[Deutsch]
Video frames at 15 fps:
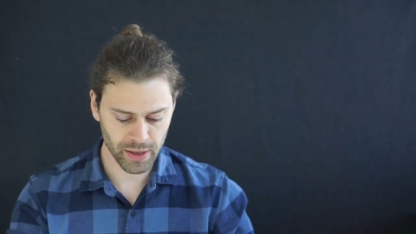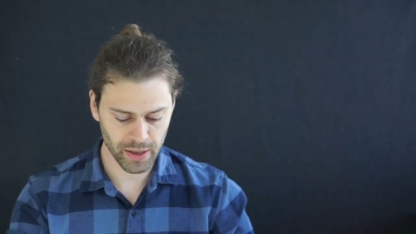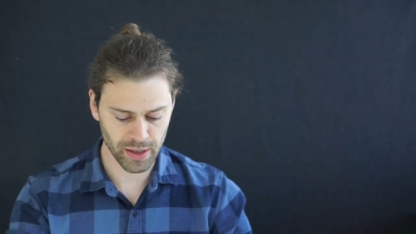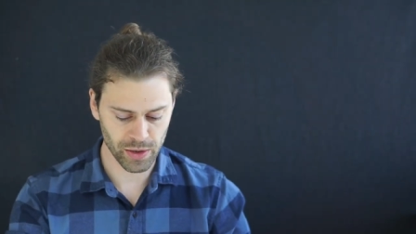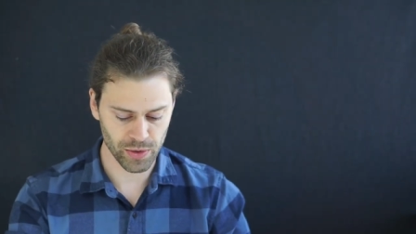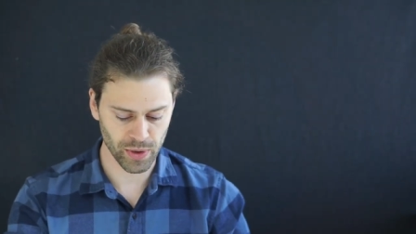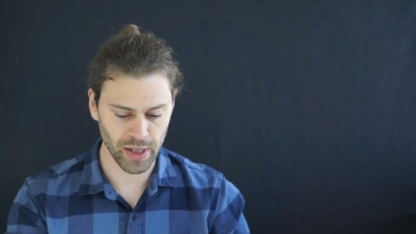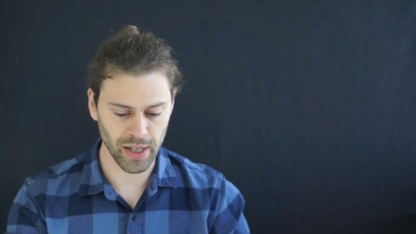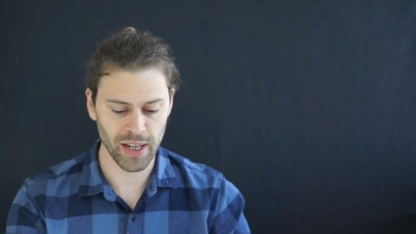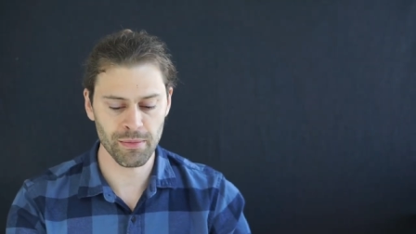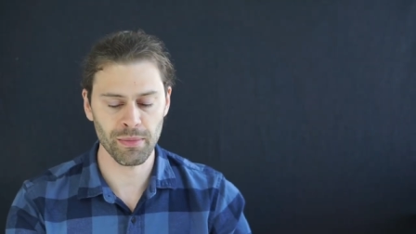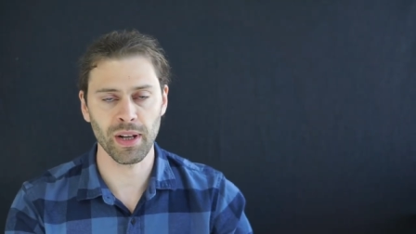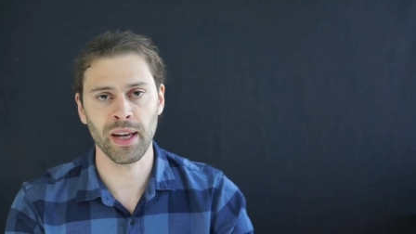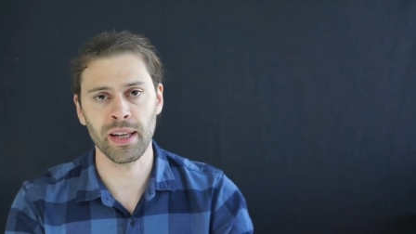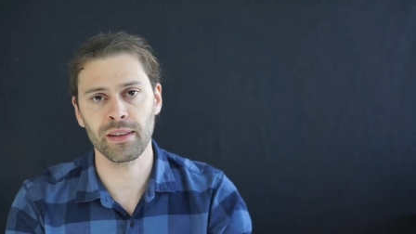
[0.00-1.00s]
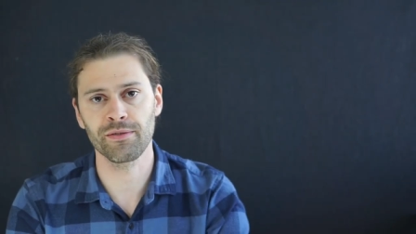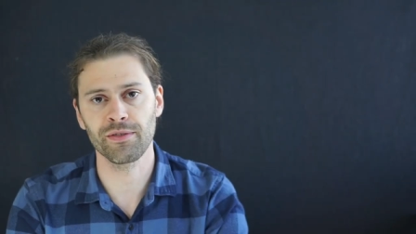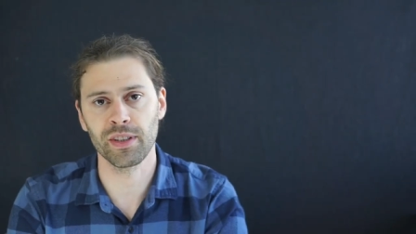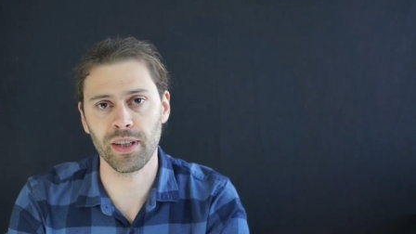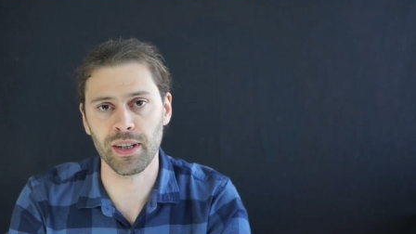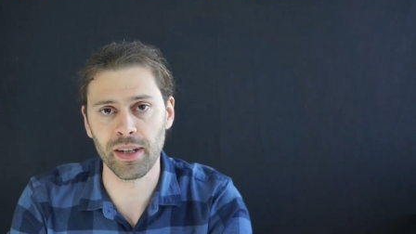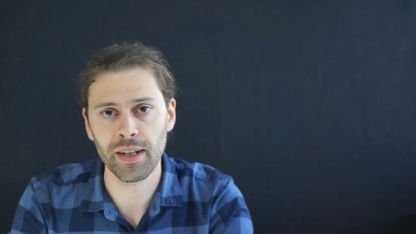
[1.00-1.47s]
Also einmal hätten
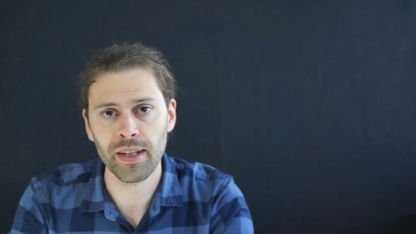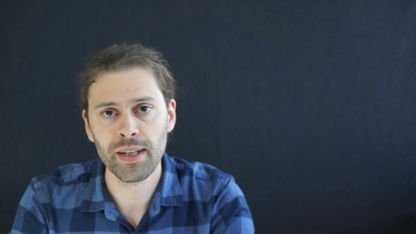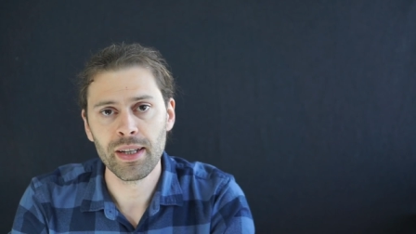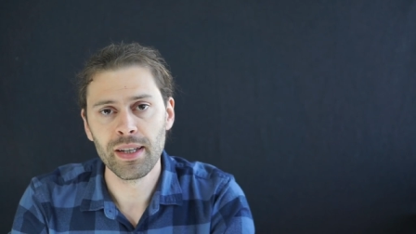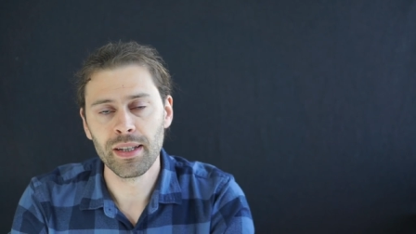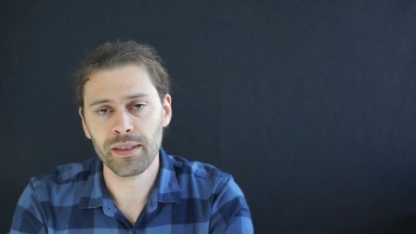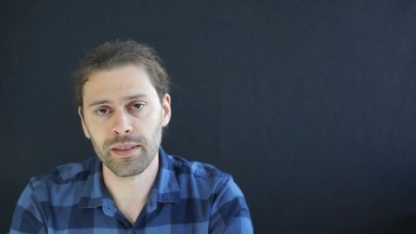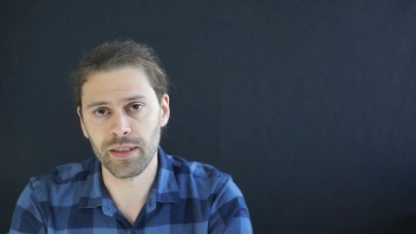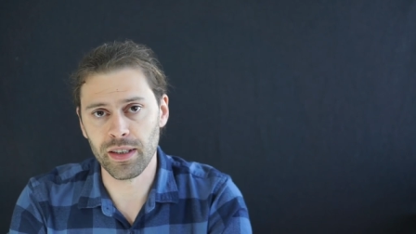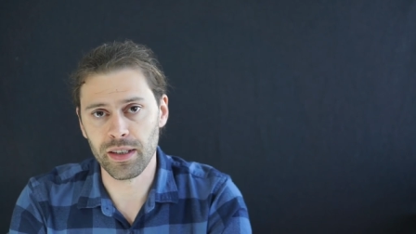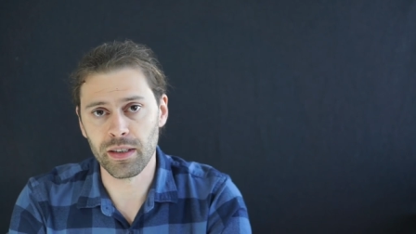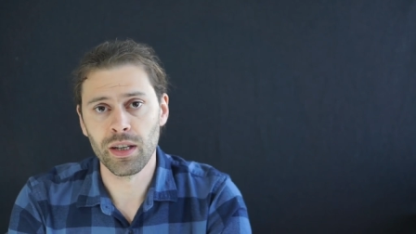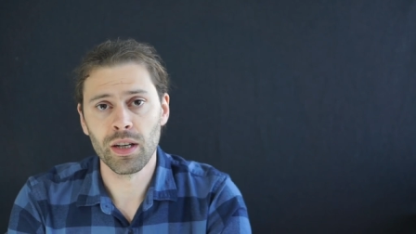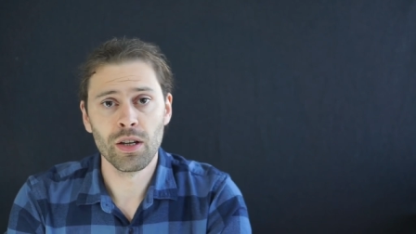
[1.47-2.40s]
wir da den